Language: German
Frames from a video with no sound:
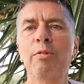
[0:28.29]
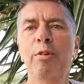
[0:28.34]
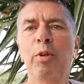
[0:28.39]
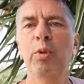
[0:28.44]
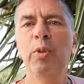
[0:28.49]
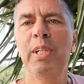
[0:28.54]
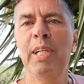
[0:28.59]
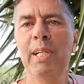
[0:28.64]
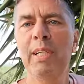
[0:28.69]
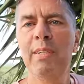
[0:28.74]

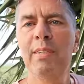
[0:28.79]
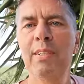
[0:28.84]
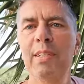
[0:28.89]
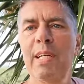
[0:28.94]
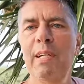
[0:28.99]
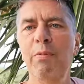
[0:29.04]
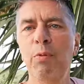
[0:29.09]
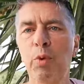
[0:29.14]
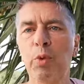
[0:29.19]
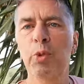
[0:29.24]
von
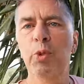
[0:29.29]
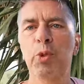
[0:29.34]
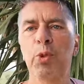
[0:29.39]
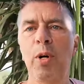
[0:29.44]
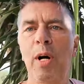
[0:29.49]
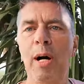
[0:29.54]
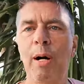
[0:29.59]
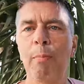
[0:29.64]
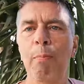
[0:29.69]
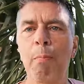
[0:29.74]
nichts gewusst
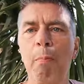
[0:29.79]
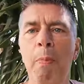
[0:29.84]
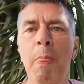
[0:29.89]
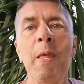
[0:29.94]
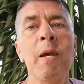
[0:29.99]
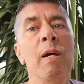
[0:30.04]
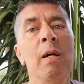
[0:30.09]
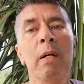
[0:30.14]
zu haben.